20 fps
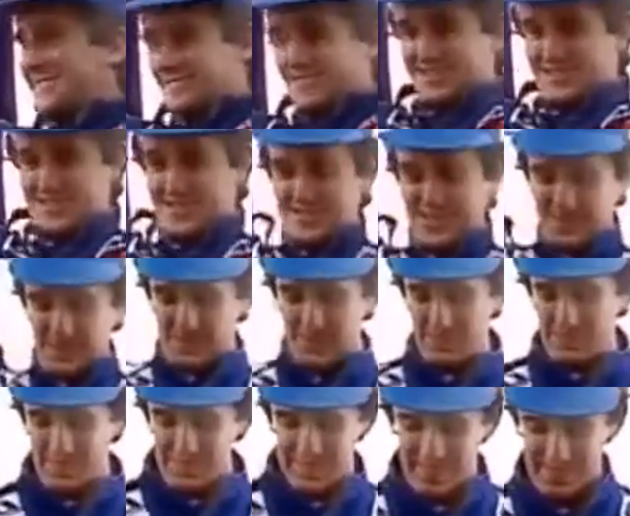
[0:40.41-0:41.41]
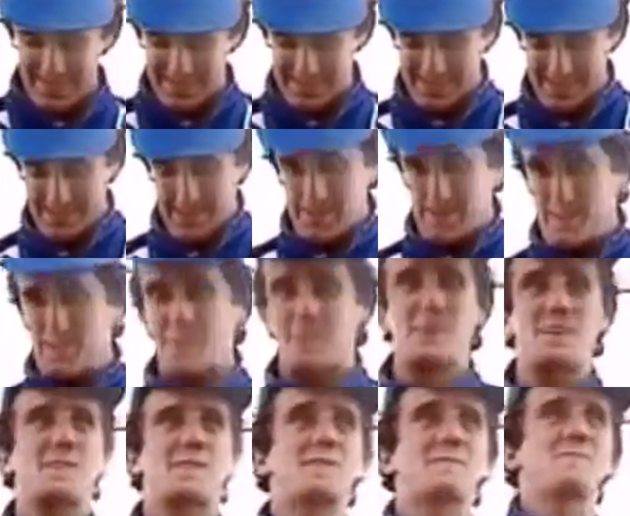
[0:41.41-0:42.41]
まだ26歳ですから、
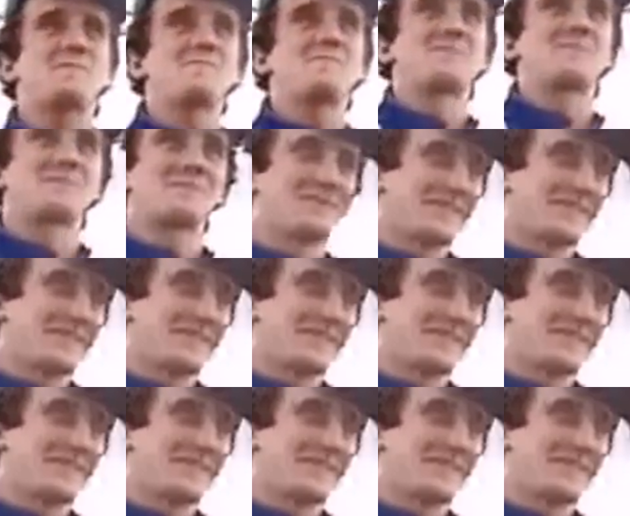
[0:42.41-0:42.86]
はい、で